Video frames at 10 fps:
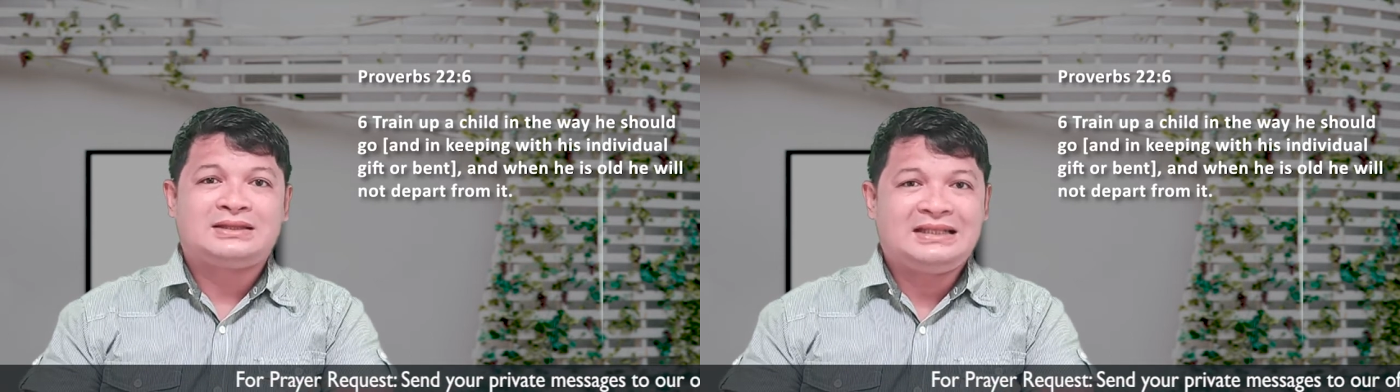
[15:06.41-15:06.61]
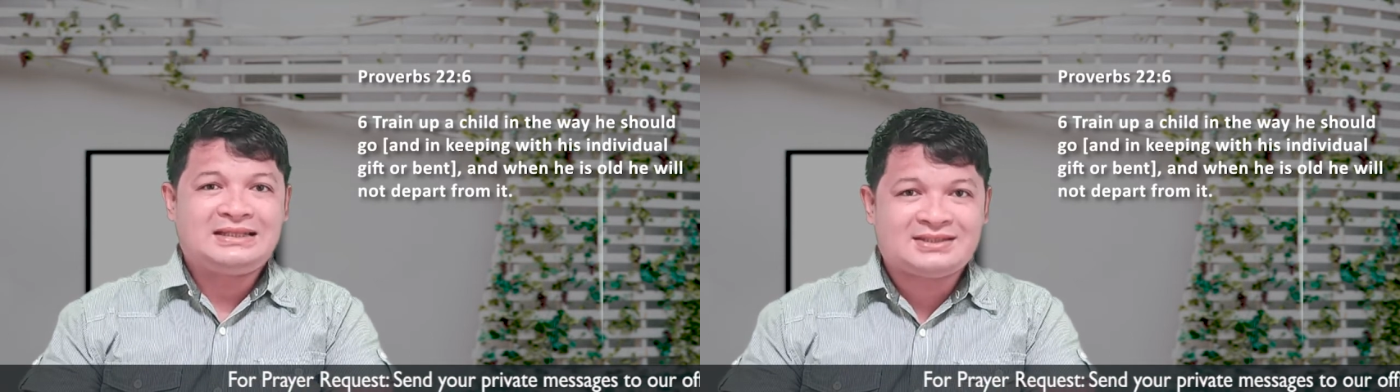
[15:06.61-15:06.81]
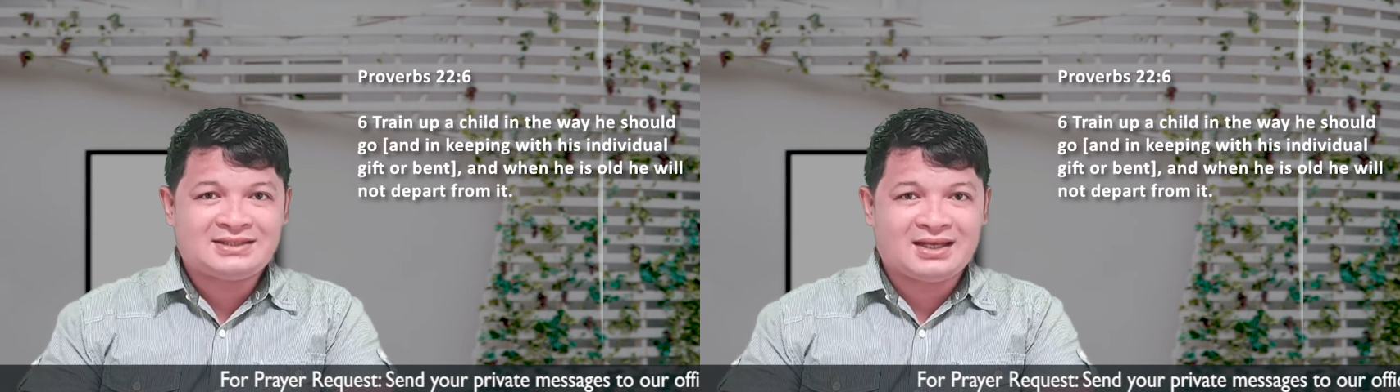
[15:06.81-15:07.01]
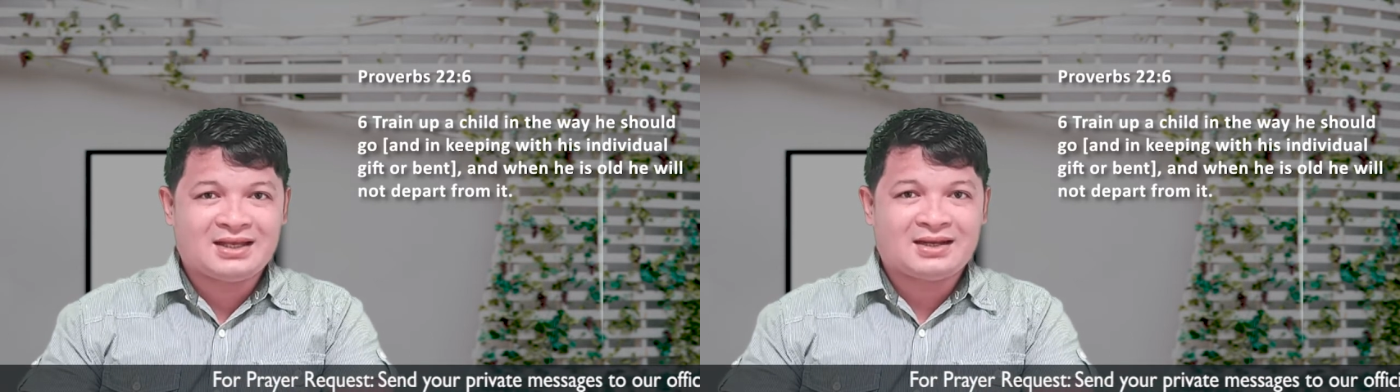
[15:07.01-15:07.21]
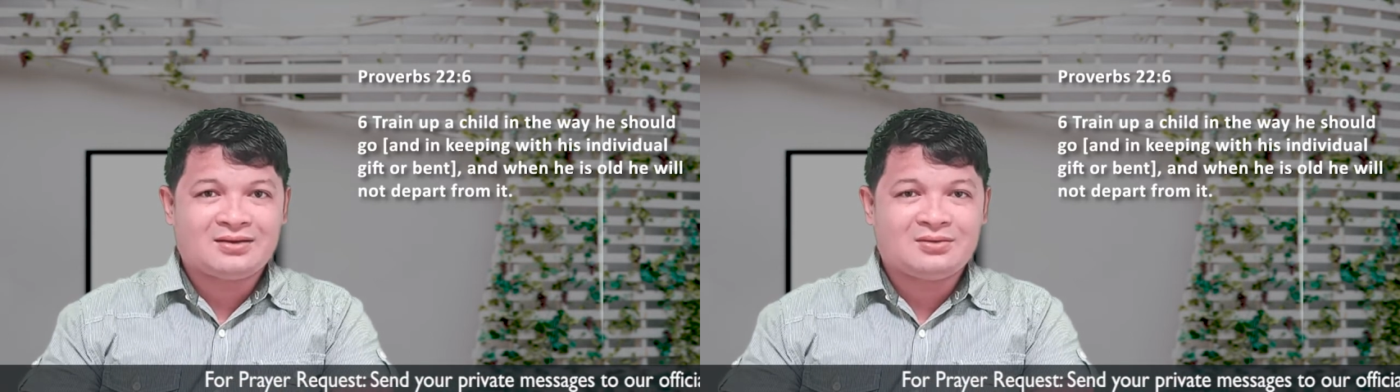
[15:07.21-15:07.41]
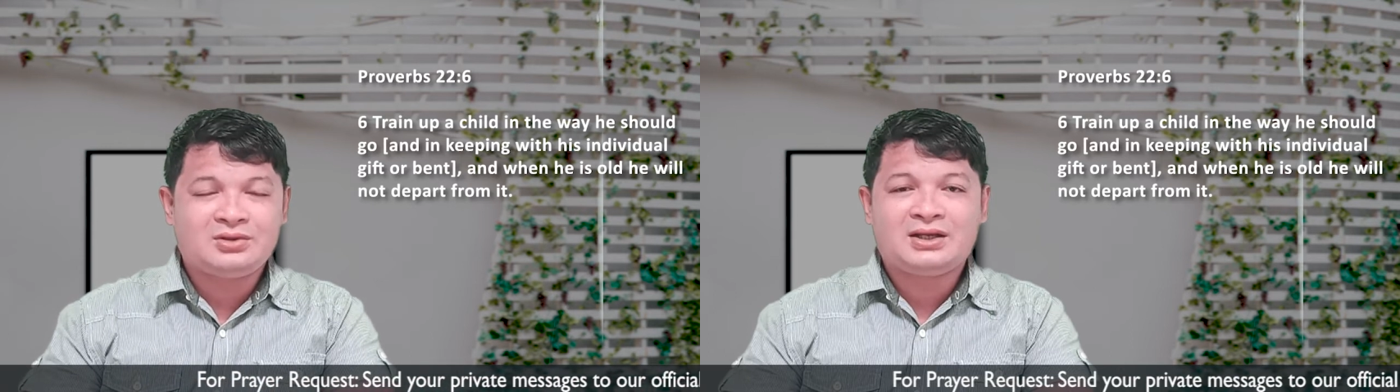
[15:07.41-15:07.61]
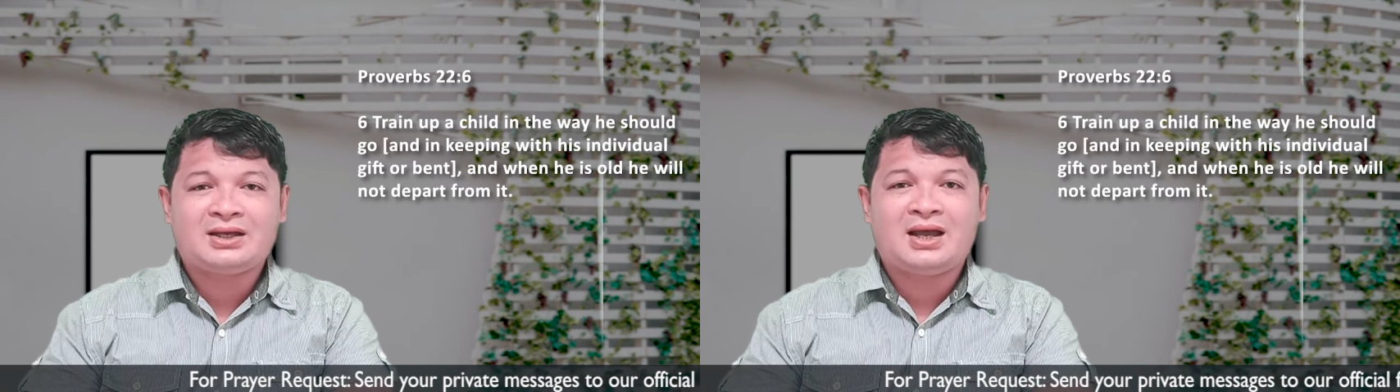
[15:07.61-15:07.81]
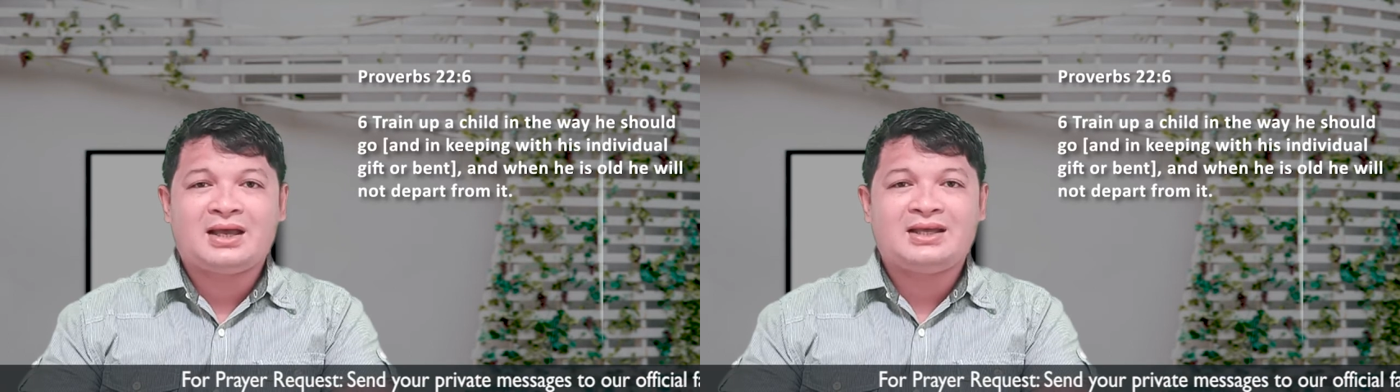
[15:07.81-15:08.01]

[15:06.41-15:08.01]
teacher o di ka